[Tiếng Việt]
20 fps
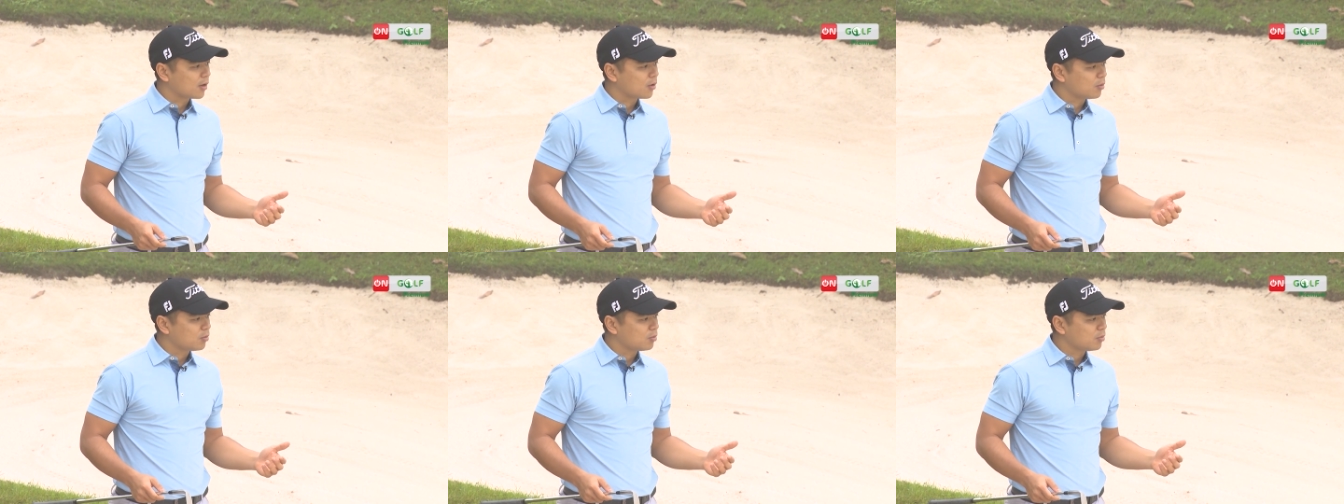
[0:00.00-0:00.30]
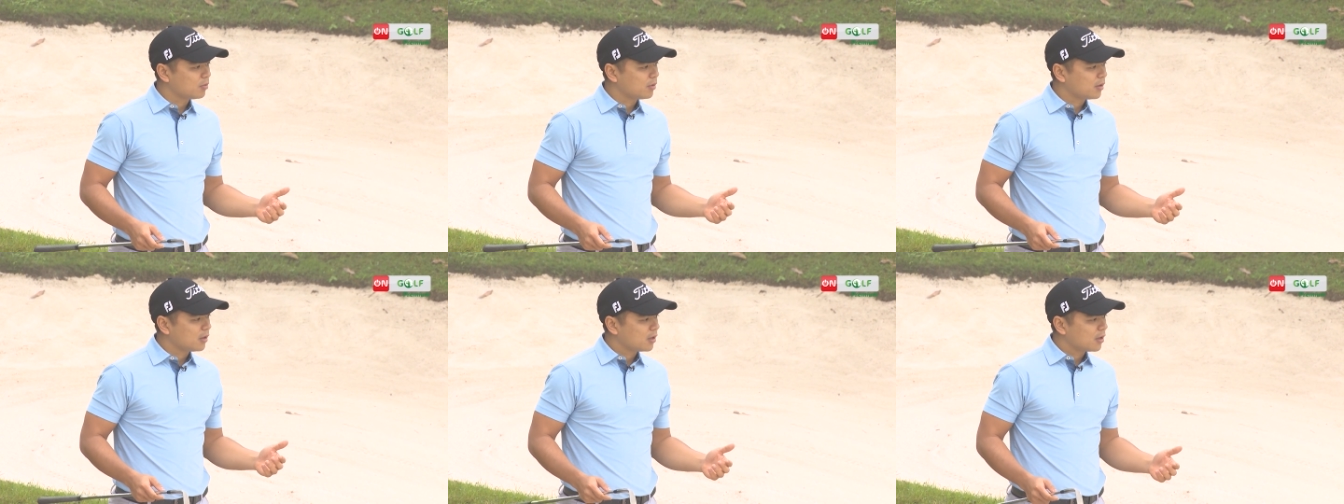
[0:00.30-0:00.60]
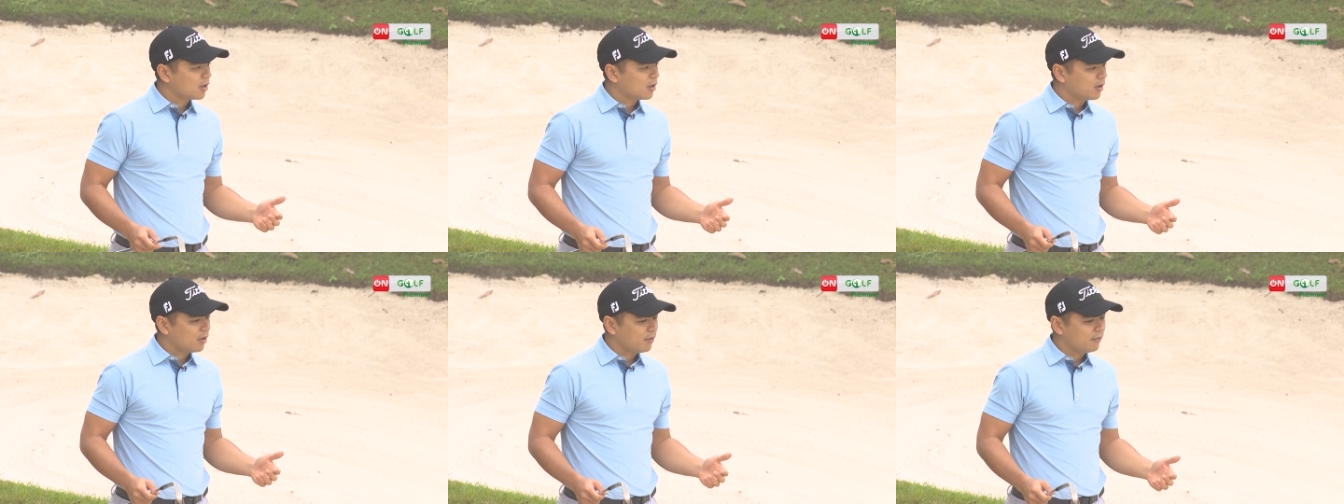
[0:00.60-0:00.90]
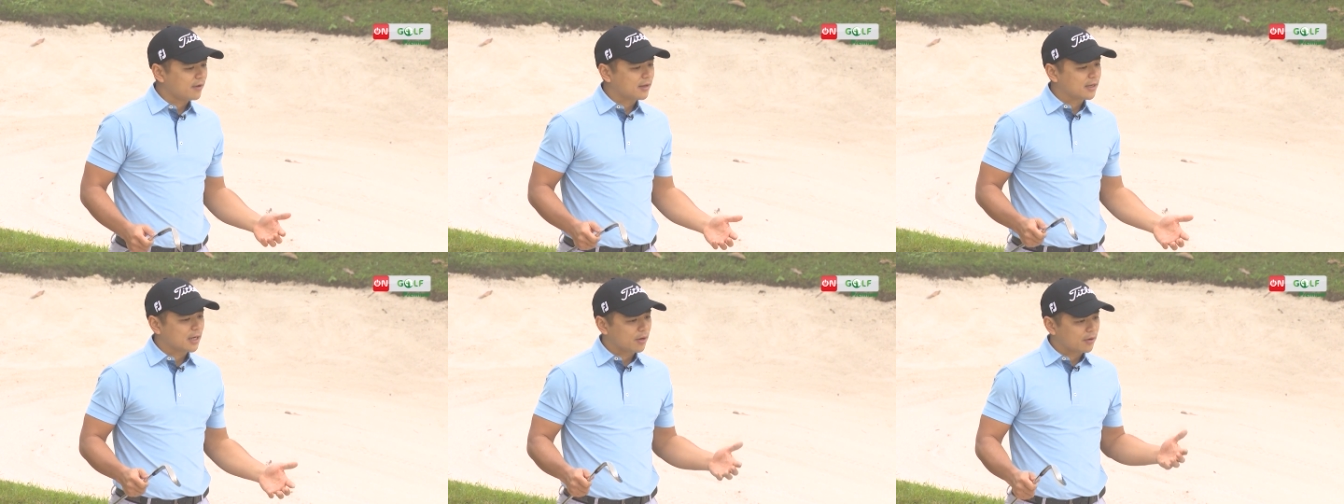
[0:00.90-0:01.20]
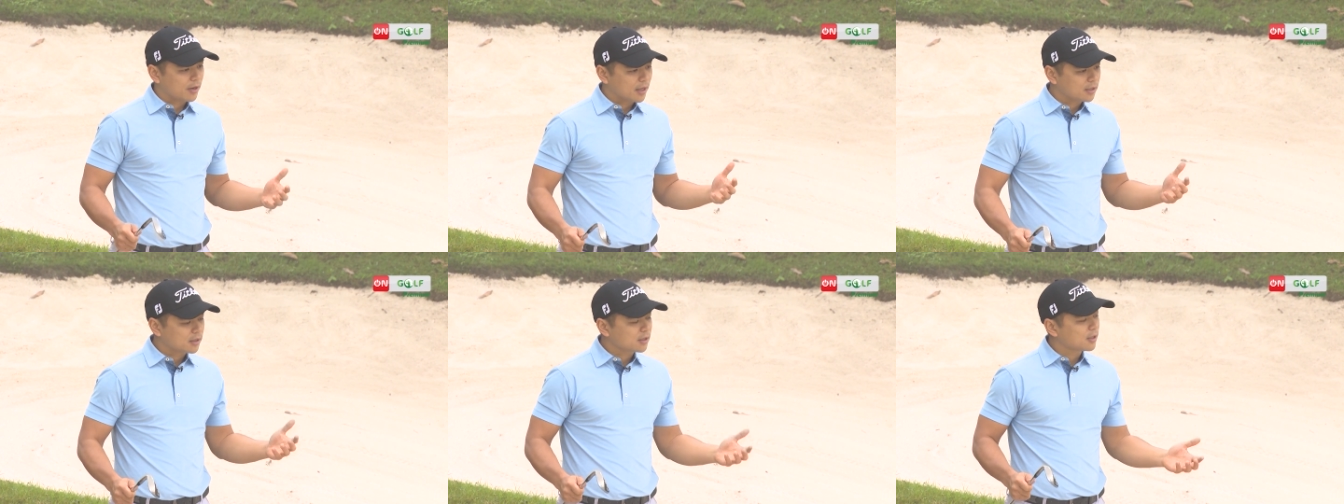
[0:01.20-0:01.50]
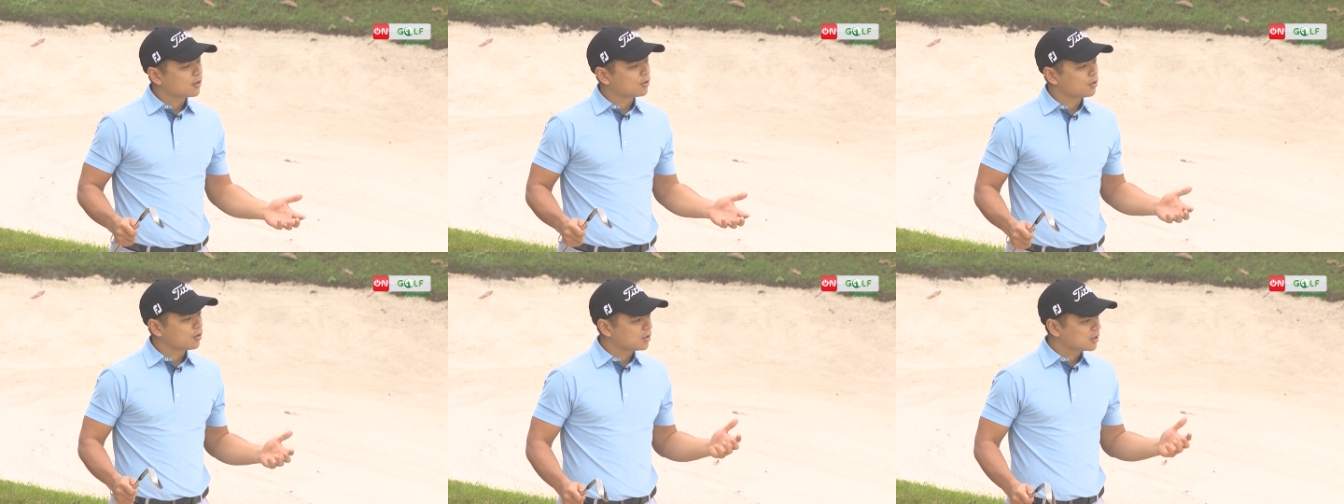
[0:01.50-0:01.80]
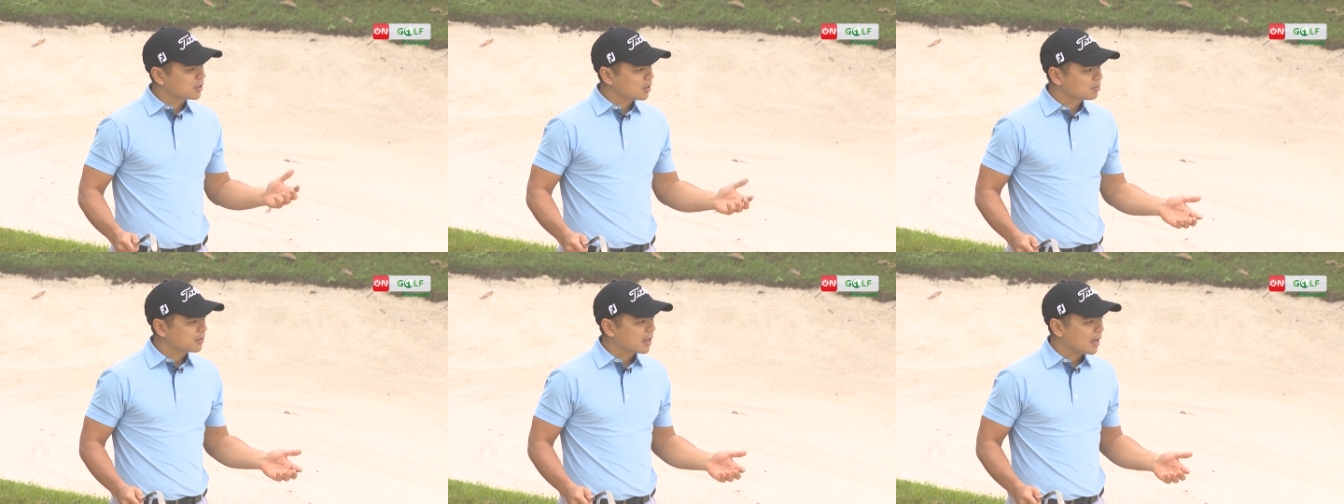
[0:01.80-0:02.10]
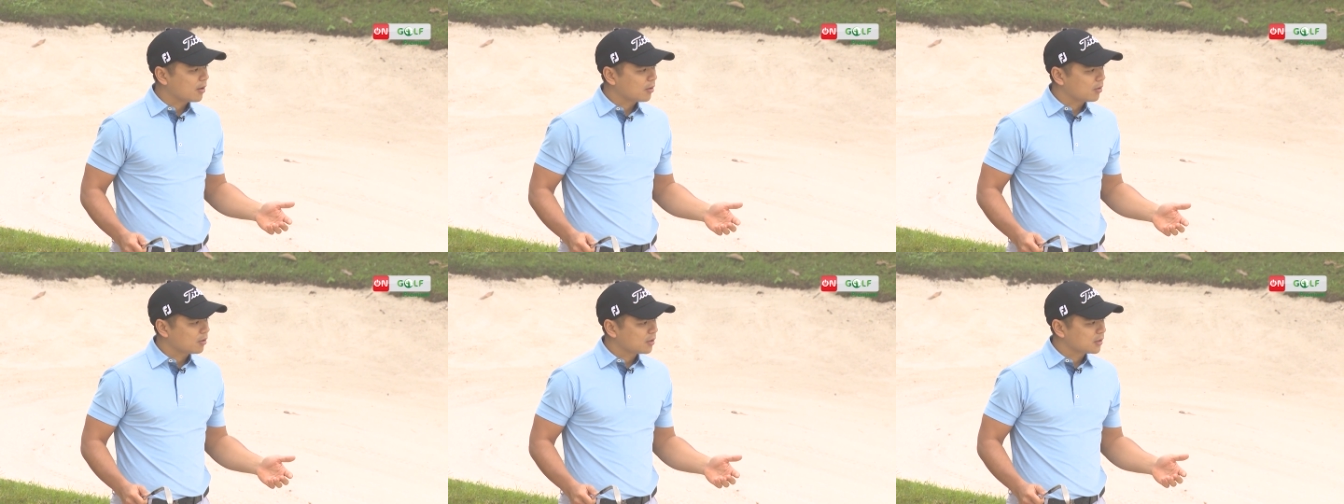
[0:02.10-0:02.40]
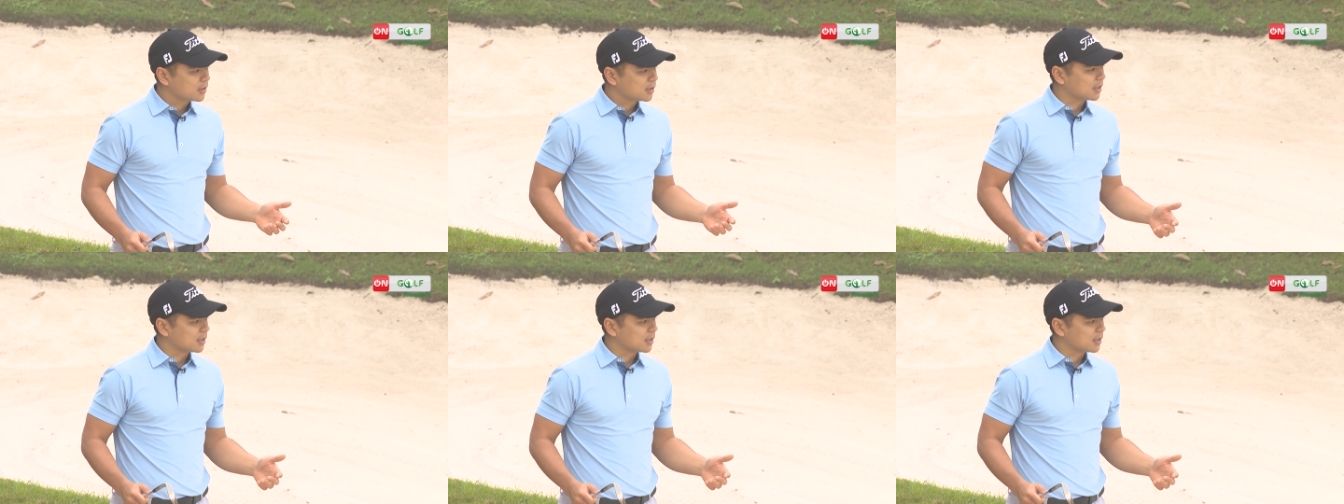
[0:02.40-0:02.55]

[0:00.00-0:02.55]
cũng có phần nào đấy tương đối giống nhau